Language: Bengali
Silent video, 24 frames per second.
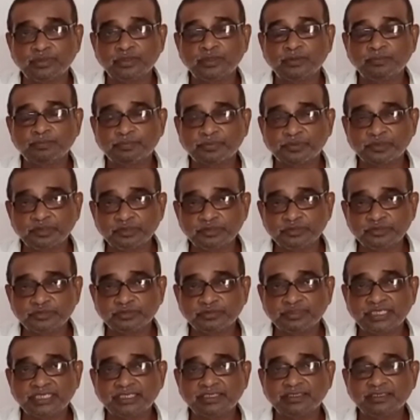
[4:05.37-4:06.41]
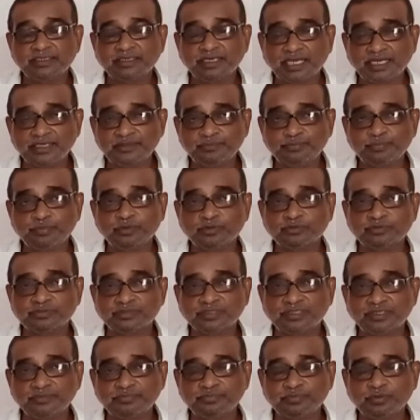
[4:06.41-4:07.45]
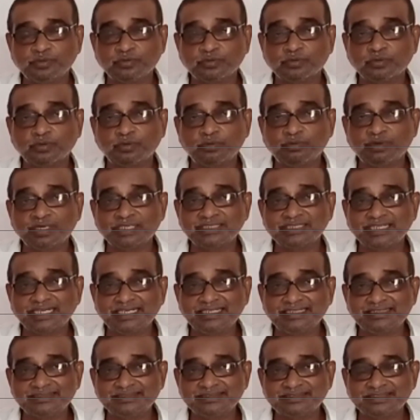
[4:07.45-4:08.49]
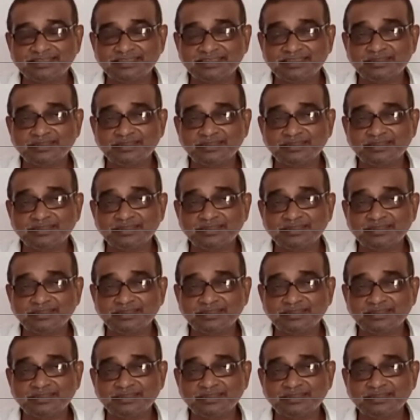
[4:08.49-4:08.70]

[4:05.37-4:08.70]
প্রয়োজনে নাইন ফোর থ্রি ফোর ওয়ান এইট থ্রি